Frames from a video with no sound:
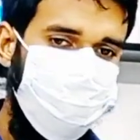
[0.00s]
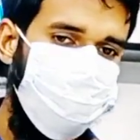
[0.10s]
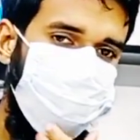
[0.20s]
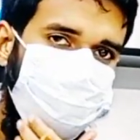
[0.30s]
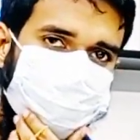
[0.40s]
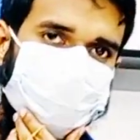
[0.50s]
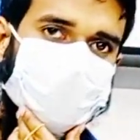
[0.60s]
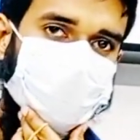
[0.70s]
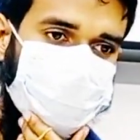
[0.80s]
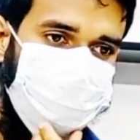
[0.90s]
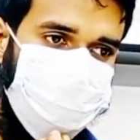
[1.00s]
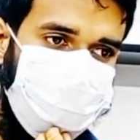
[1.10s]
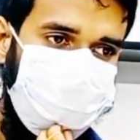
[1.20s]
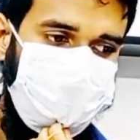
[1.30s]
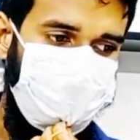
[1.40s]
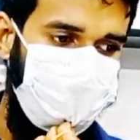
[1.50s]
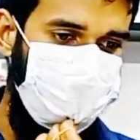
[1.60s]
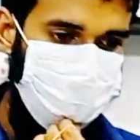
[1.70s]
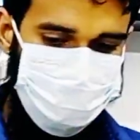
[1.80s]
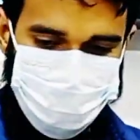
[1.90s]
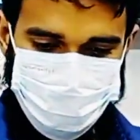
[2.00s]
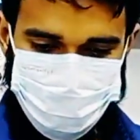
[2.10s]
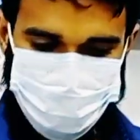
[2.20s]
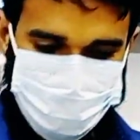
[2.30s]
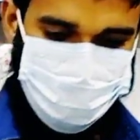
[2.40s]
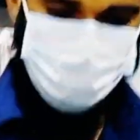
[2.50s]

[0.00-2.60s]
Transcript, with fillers: একটু শুরু করি তো প্রথমে আমরা ছোট জিনিসগুলো দেখছি